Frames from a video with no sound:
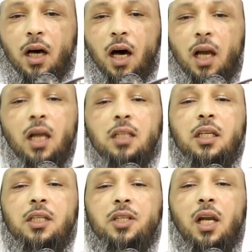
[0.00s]

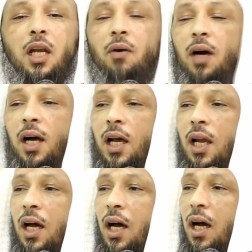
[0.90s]
التي جل
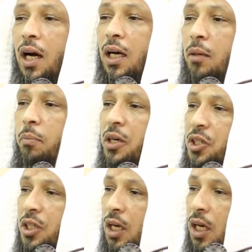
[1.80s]
وعلا
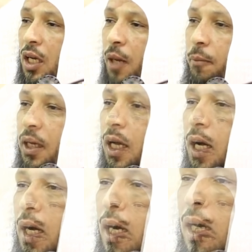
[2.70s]
بشرنا
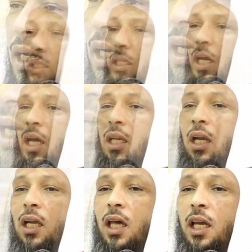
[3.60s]
بها حتى أن
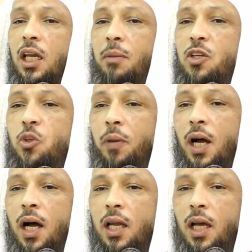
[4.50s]
الكريم
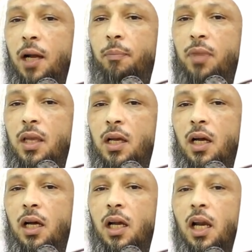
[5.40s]
سبحانه
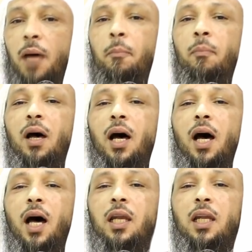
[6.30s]

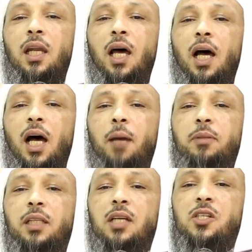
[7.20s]
لما أن
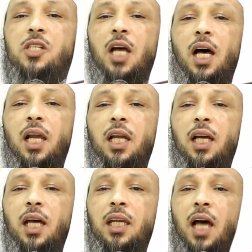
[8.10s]
عبدا
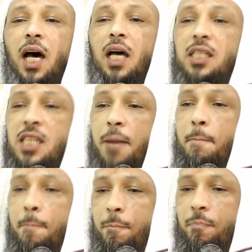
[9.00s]
صالحا أقسم